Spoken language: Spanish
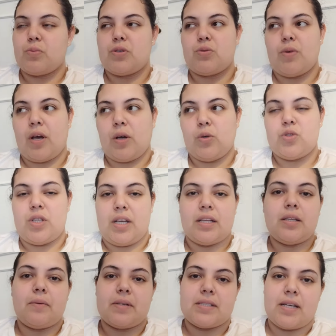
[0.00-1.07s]
pues una cocina
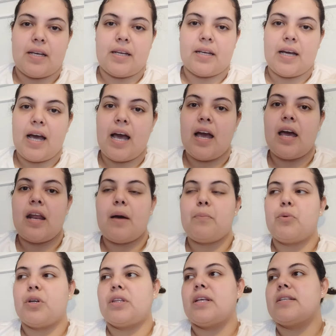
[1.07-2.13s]
te va a salir cara,
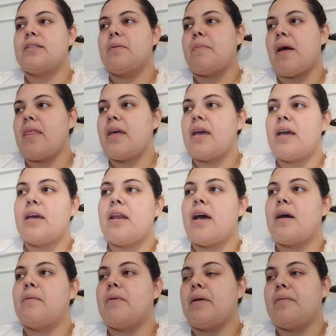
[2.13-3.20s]
puertas de
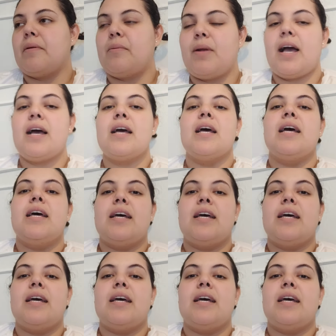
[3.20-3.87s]
madera, bla, bla, bla.